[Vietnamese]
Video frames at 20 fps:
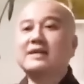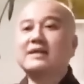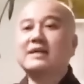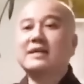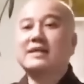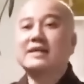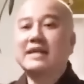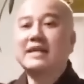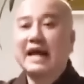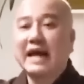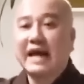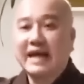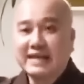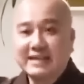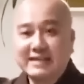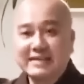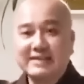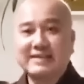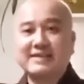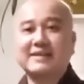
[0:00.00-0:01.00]
hiện
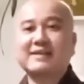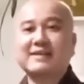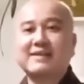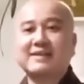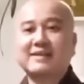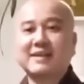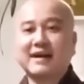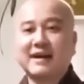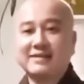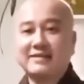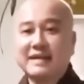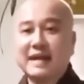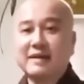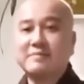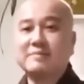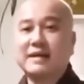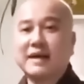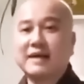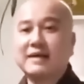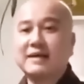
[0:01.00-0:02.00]
lại ở
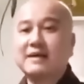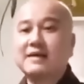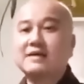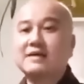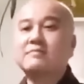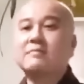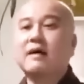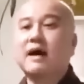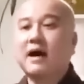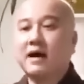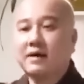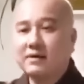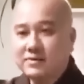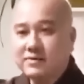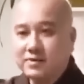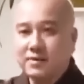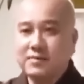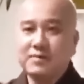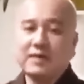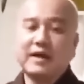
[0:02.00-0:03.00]
Nam Cali mà
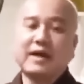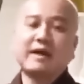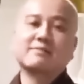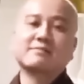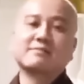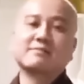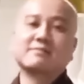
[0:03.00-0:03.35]
ẩn chỗ khác.